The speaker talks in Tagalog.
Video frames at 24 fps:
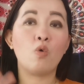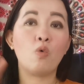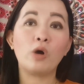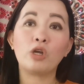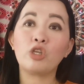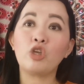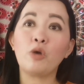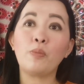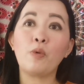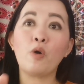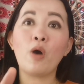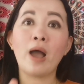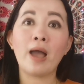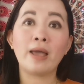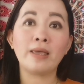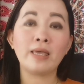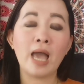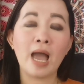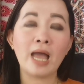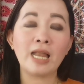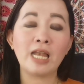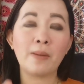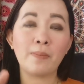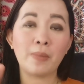Huwag niyo pong
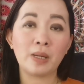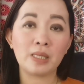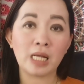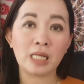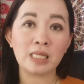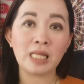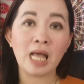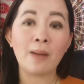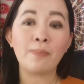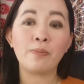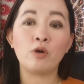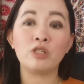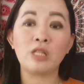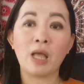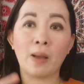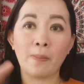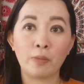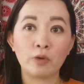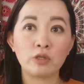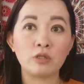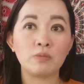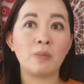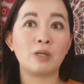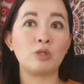hayaan na matatapon
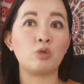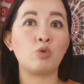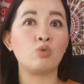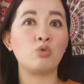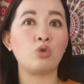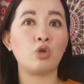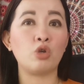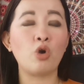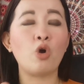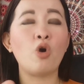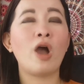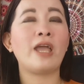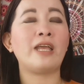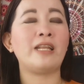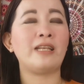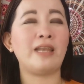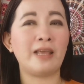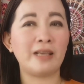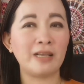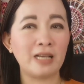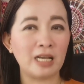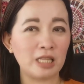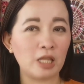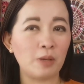tapos matutuyo ay
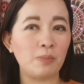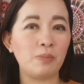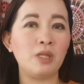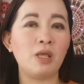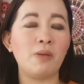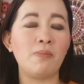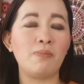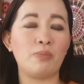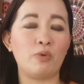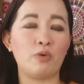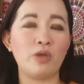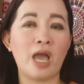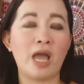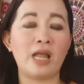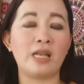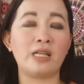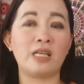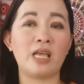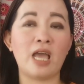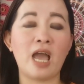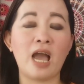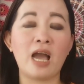negative din po yan.